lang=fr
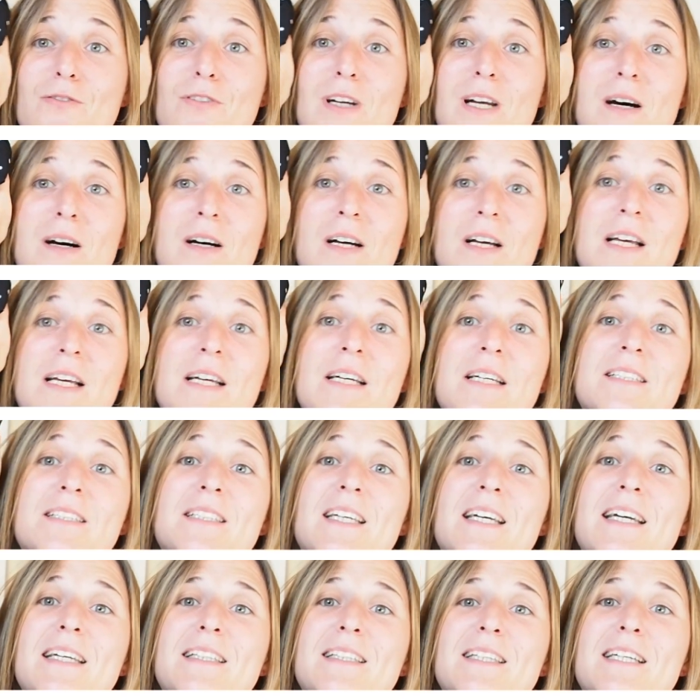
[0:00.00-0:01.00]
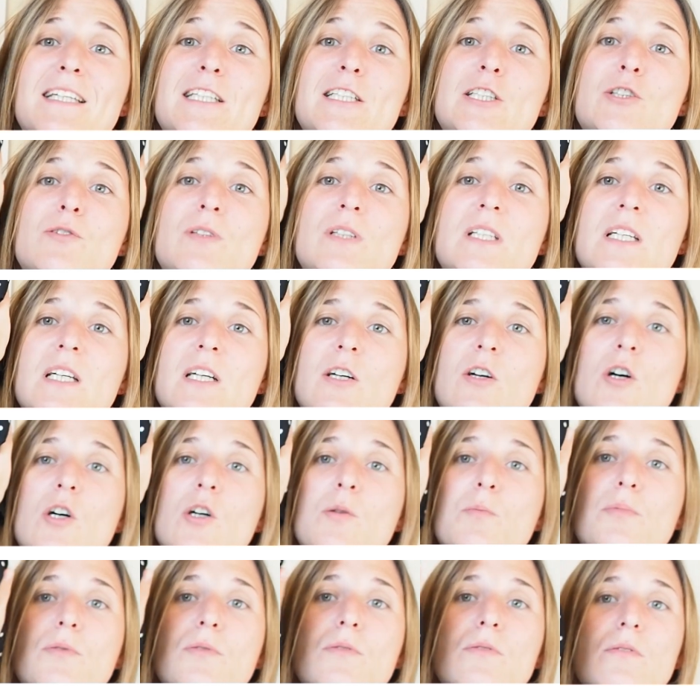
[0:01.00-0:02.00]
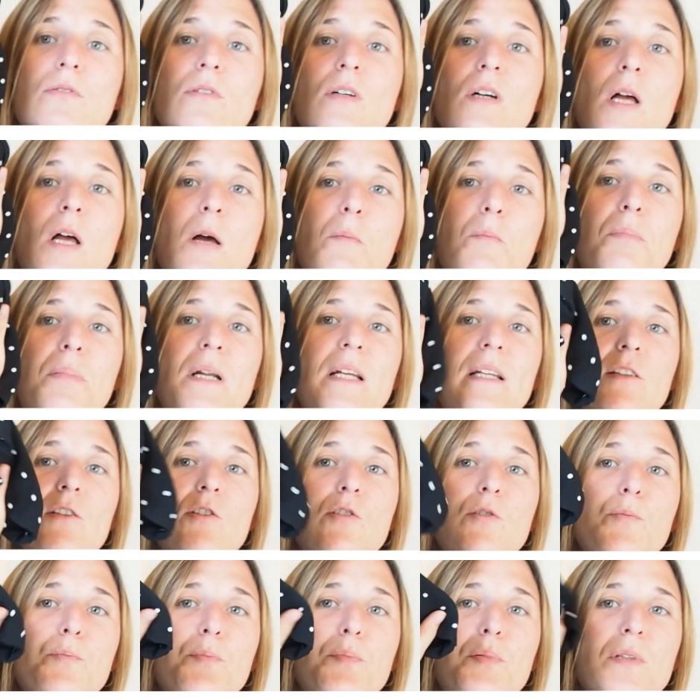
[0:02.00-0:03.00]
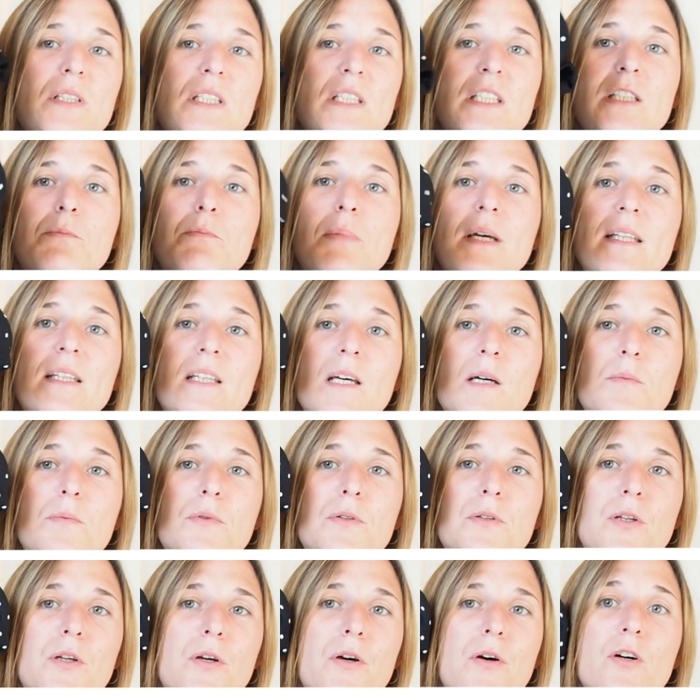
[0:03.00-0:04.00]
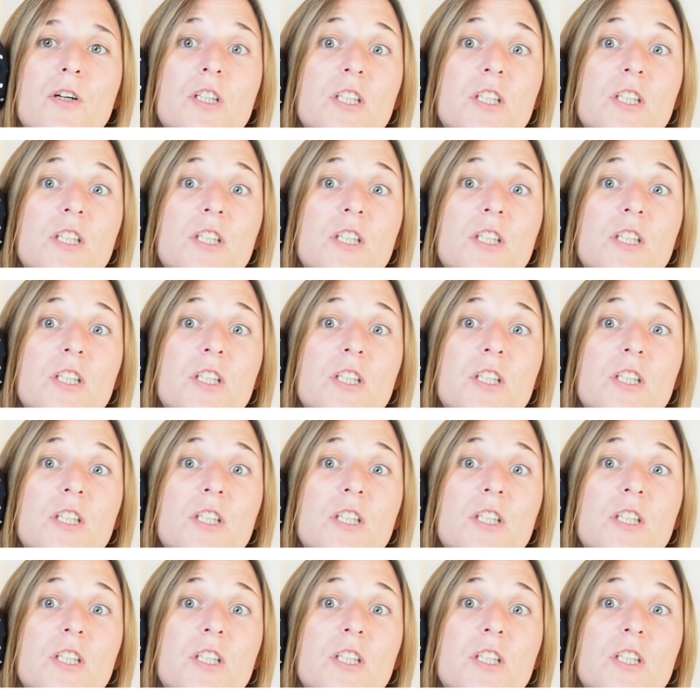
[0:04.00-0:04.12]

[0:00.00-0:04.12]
voilà, très très jolie robe euh, pleine de petites bêtes à bonheur.